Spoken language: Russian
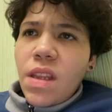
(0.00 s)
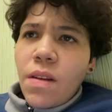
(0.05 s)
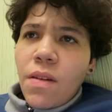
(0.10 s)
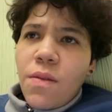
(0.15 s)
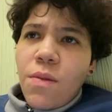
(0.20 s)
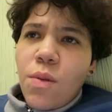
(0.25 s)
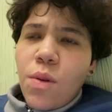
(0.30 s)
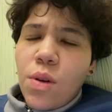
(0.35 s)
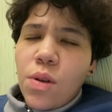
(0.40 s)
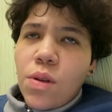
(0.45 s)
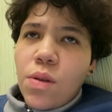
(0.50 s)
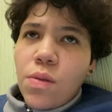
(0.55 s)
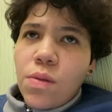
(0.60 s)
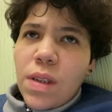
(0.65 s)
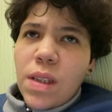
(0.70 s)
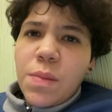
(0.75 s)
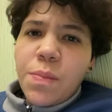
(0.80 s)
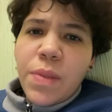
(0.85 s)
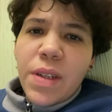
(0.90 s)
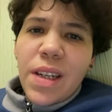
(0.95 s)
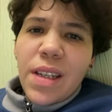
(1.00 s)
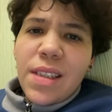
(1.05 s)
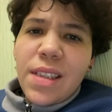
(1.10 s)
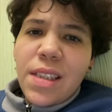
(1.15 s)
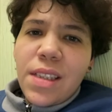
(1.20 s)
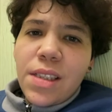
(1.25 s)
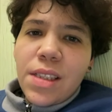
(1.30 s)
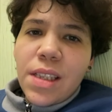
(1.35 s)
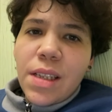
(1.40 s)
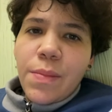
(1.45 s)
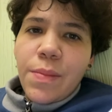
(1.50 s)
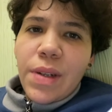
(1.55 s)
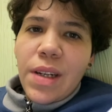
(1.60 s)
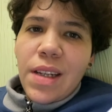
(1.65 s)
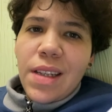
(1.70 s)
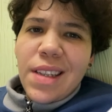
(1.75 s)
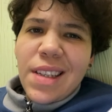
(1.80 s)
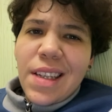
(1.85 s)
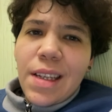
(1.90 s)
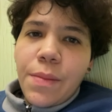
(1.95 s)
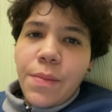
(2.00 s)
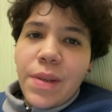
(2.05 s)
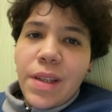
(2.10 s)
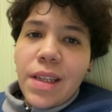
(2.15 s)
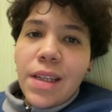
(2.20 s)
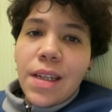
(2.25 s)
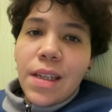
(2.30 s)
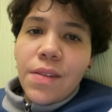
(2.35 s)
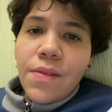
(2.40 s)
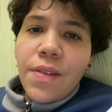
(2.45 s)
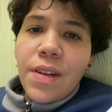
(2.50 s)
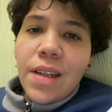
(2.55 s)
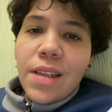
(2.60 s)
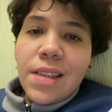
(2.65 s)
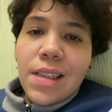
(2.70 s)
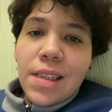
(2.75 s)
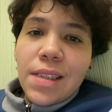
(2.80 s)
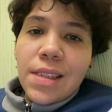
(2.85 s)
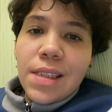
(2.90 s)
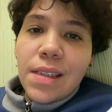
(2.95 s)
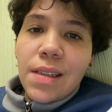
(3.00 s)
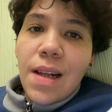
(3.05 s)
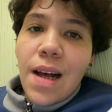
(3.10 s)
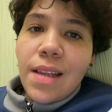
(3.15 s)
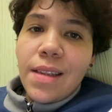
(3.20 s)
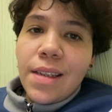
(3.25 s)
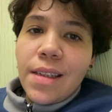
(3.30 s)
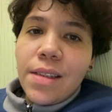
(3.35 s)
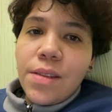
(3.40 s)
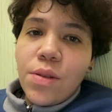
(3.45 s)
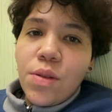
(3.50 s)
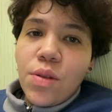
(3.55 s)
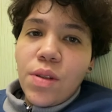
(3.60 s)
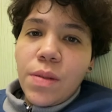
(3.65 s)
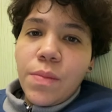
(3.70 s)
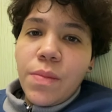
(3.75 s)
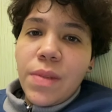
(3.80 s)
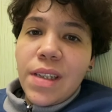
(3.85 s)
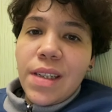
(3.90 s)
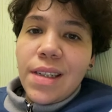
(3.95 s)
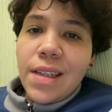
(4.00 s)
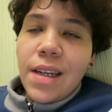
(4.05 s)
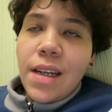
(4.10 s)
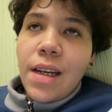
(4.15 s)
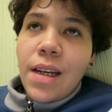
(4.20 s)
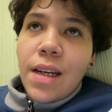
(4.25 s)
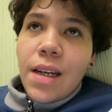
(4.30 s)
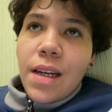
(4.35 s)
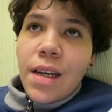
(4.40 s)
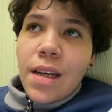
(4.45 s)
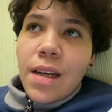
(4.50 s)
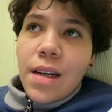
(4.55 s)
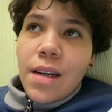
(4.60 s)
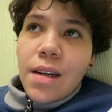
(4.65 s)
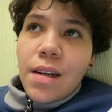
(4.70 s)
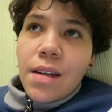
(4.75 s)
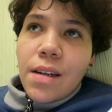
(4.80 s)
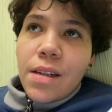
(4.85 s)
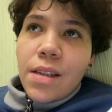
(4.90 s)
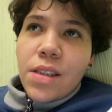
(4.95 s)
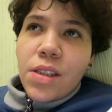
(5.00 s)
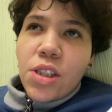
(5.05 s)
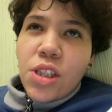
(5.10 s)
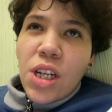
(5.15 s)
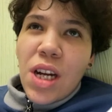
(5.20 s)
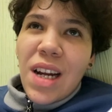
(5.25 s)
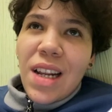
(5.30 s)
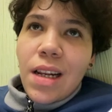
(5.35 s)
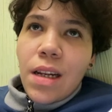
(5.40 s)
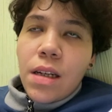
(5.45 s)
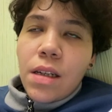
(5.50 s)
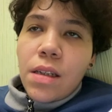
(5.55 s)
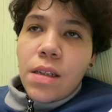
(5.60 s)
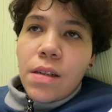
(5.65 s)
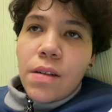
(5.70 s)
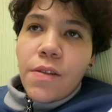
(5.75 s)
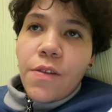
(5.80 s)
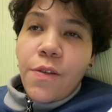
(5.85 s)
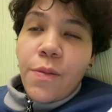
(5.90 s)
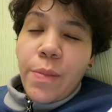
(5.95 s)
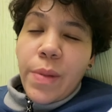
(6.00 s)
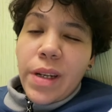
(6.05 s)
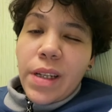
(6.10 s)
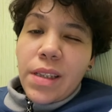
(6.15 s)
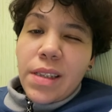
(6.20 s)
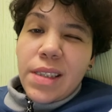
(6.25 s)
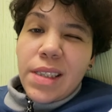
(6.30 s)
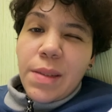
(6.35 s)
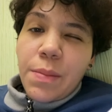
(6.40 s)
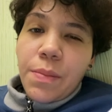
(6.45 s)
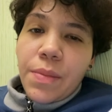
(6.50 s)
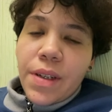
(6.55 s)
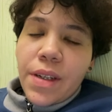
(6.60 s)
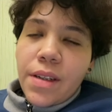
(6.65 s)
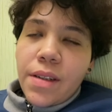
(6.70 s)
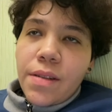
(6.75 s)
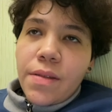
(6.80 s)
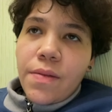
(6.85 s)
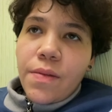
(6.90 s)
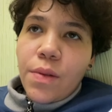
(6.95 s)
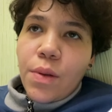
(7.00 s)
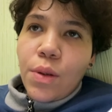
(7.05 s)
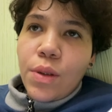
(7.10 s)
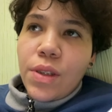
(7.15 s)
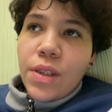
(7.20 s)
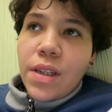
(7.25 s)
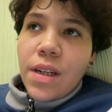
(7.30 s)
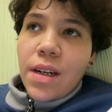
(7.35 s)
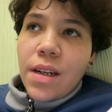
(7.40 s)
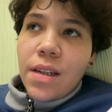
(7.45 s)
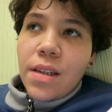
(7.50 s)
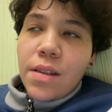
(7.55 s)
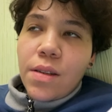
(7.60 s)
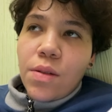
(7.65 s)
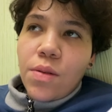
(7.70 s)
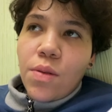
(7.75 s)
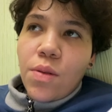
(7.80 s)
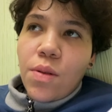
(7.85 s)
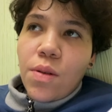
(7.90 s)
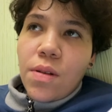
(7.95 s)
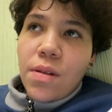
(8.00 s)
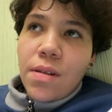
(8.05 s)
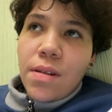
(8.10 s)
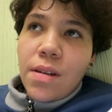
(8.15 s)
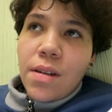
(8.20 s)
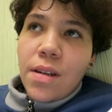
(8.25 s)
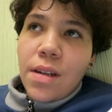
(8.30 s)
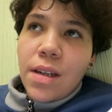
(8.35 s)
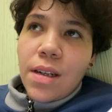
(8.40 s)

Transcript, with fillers: Вот, у нас периодически были такие мини-конфликты с Иланой, которые мы а, решали, в принципе, вроде как, но а,